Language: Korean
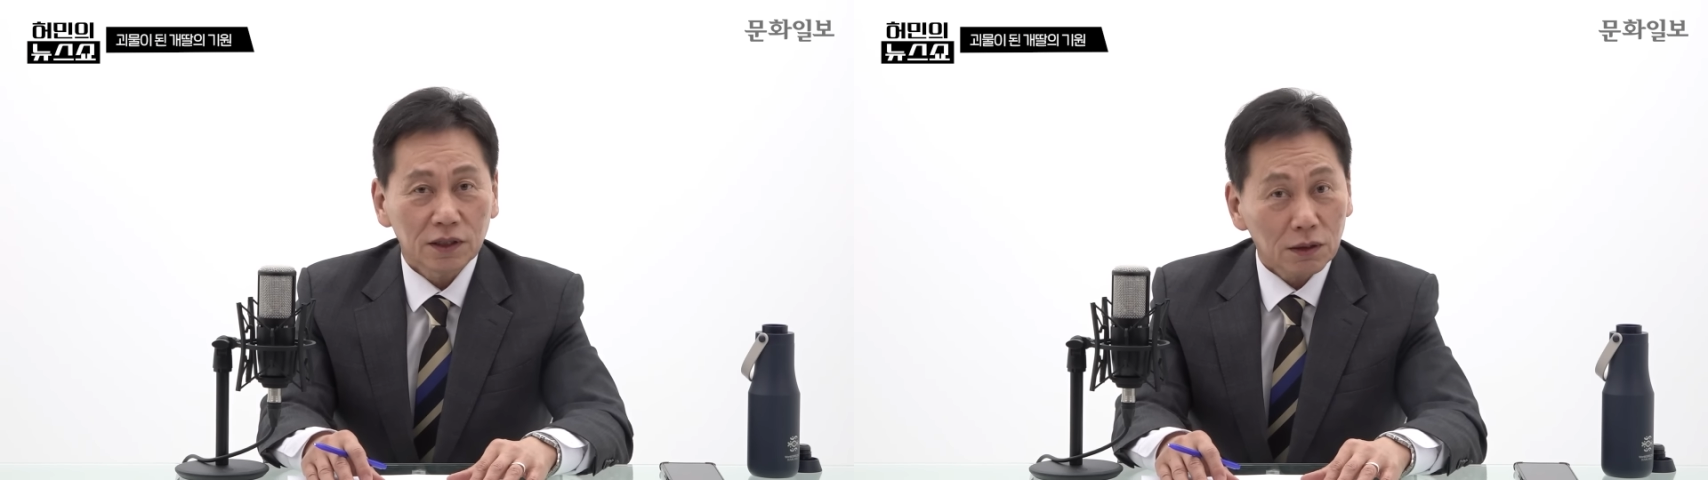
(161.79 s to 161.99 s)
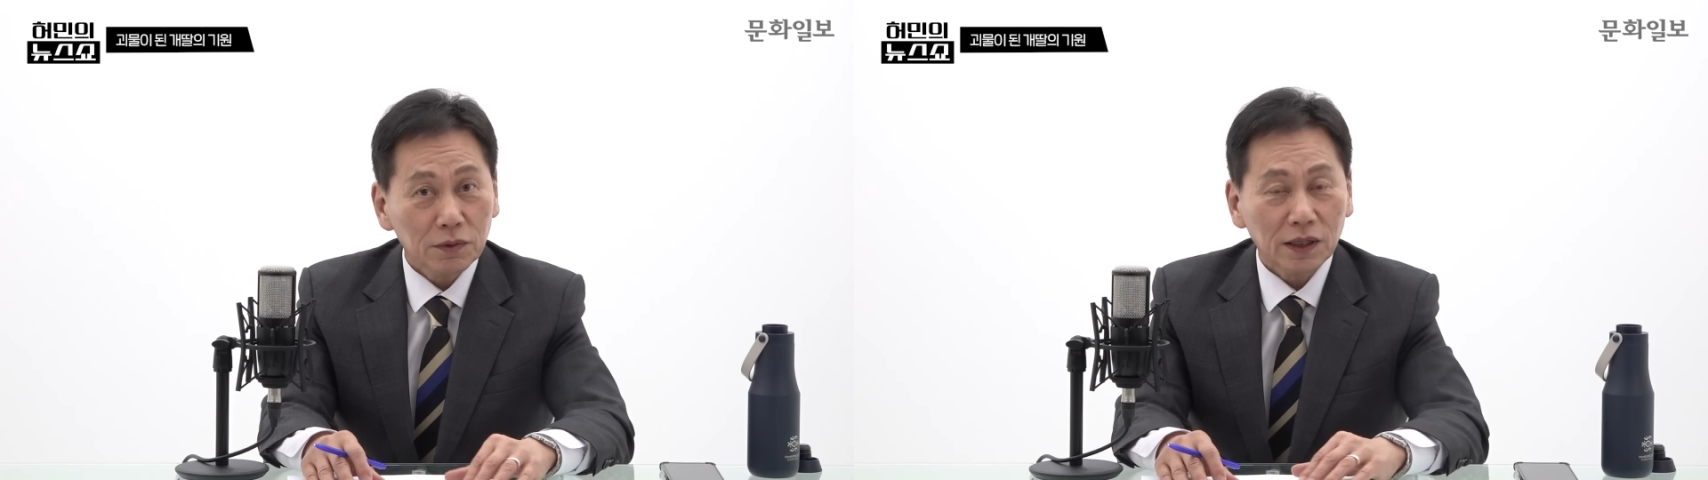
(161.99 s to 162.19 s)

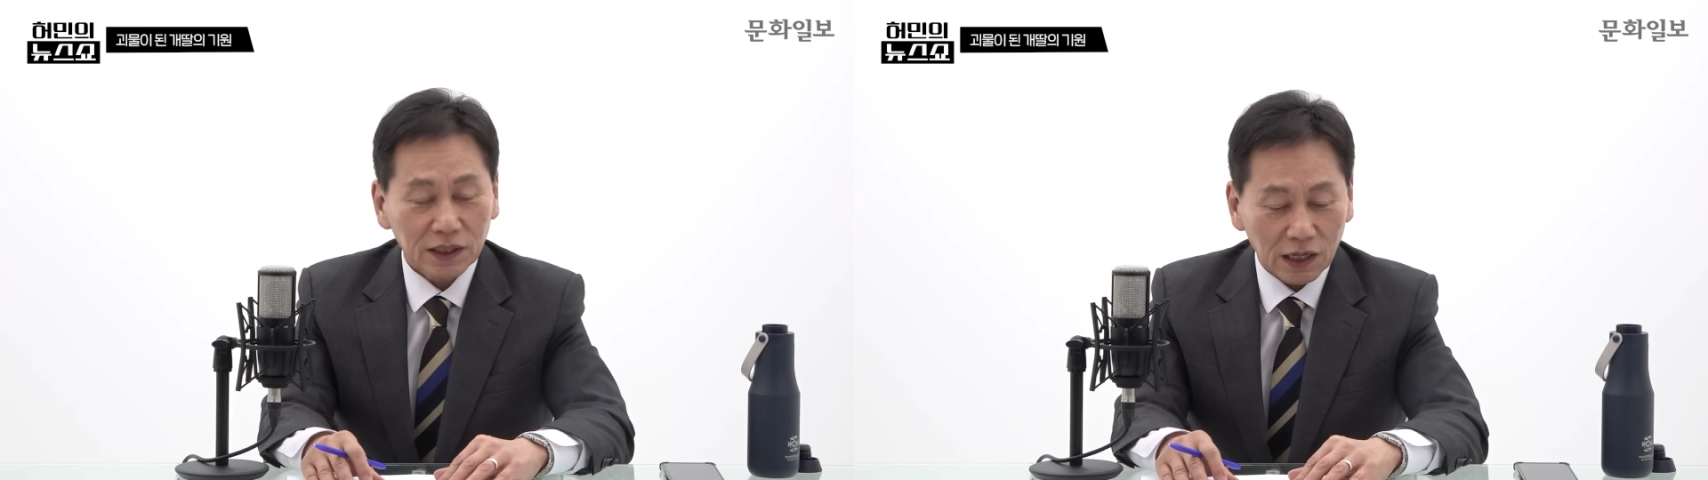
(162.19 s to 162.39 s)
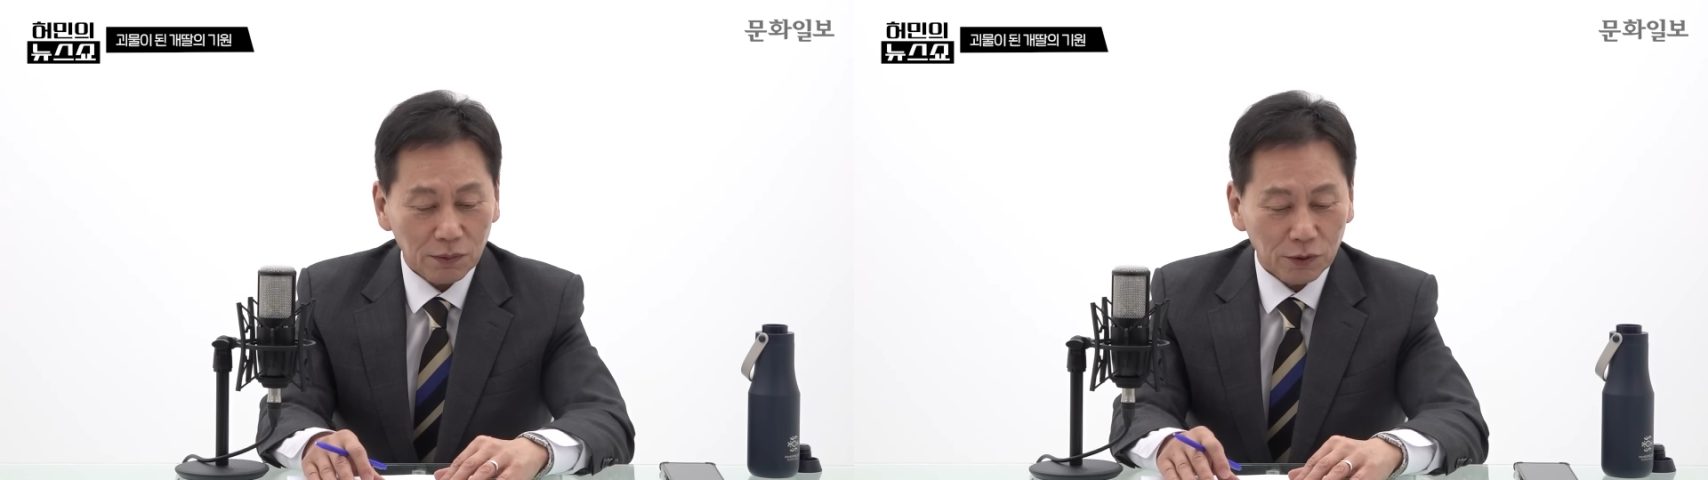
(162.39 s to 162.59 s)
여러분과 함께
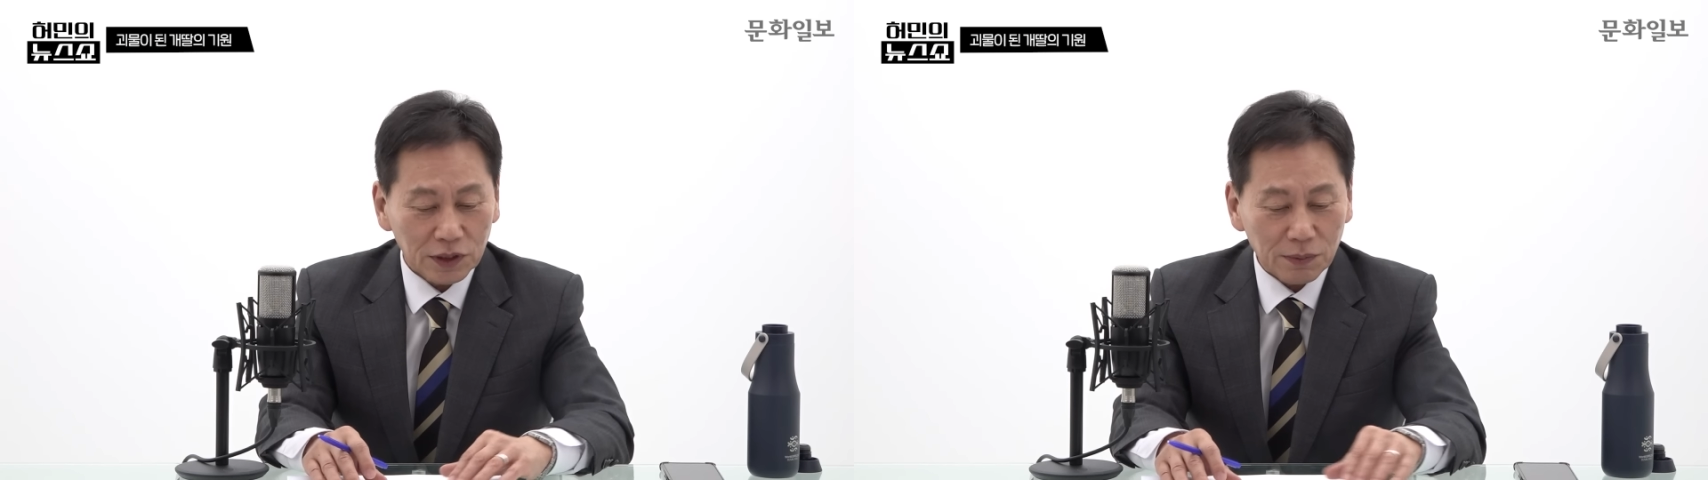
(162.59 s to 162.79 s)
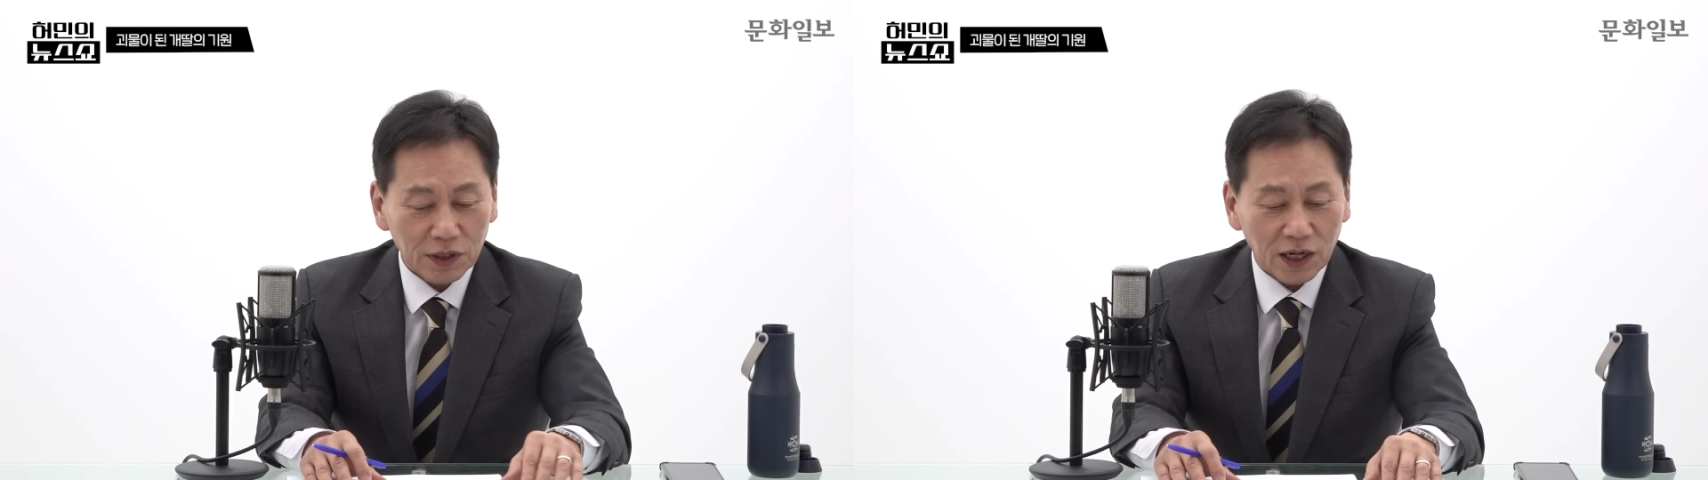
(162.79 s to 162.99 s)

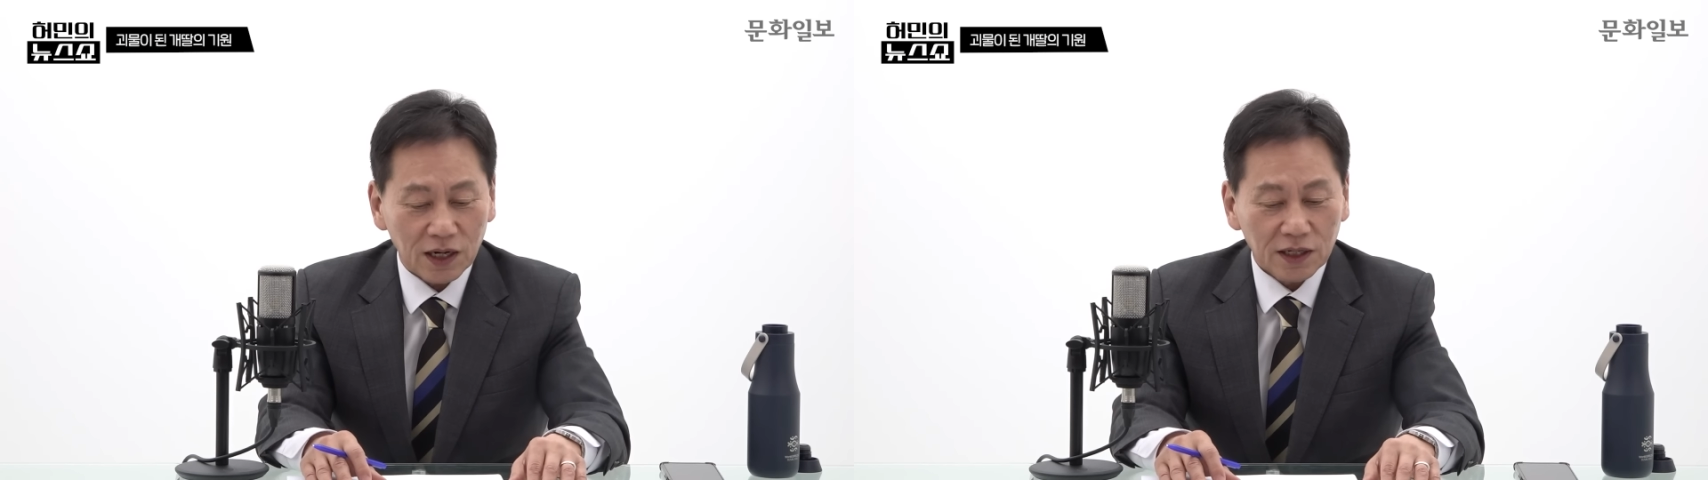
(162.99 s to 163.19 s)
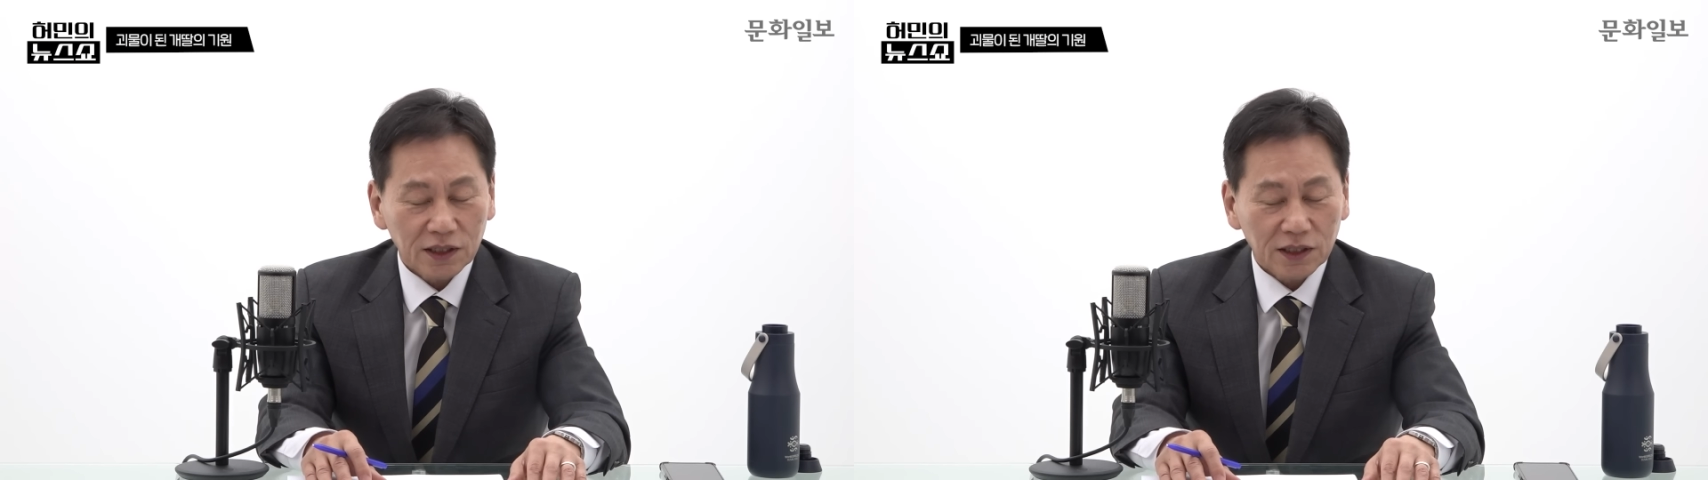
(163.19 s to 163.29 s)
나눠보고자 합니다.